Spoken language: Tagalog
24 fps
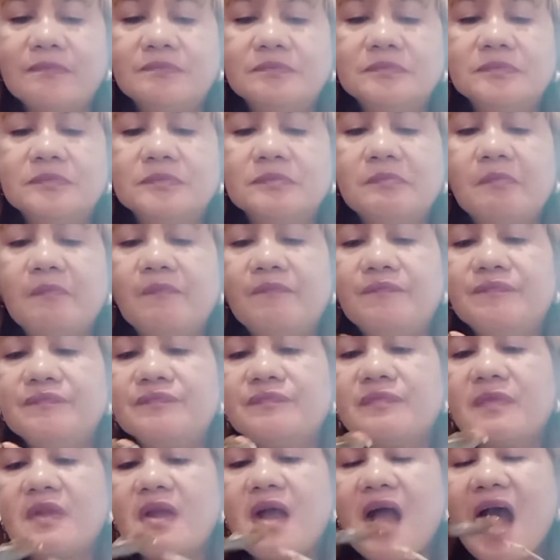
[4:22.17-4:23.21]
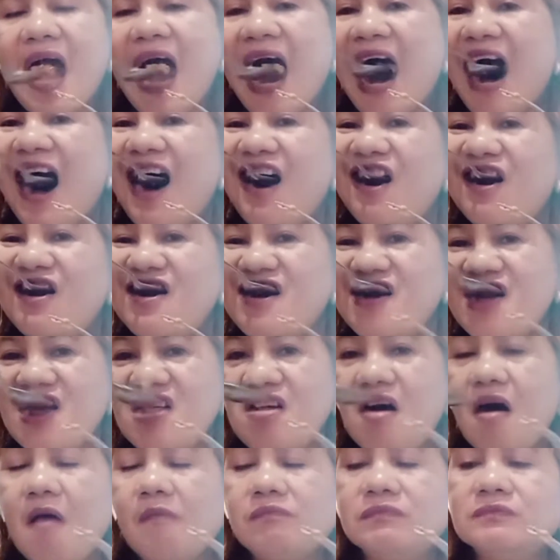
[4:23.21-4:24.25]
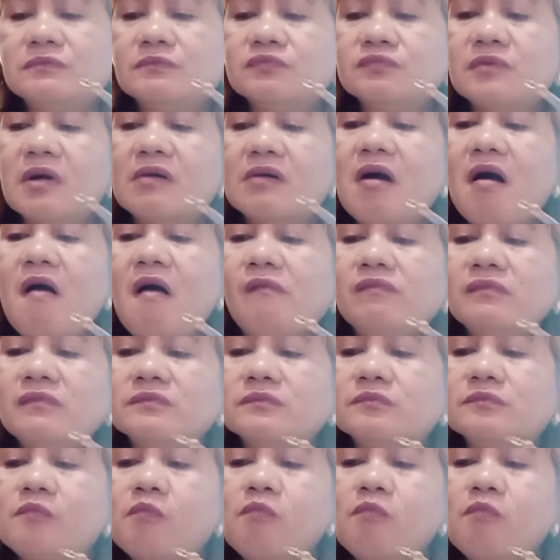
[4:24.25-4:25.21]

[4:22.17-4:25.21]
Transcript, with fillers: Mm -mm. Oh, lang. Kaka.